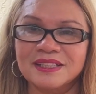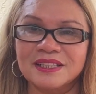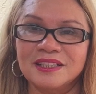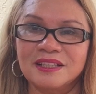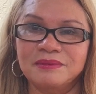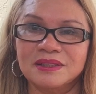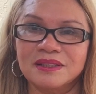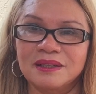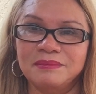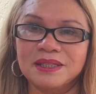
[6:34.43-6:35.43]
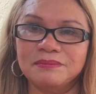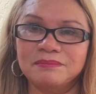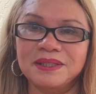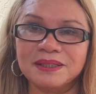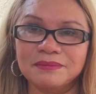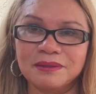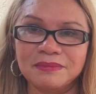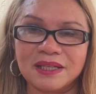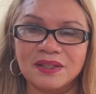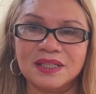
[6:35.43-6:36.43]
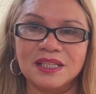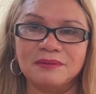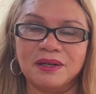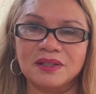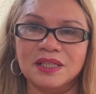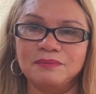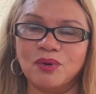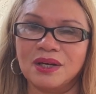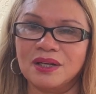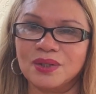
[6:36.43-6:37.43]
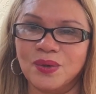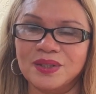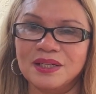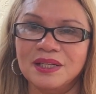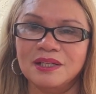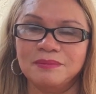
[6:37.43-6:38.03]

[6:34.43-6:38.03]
tại vì là mình làm biết mình biết biết mặt là khi nào mà đi một lần rồi đó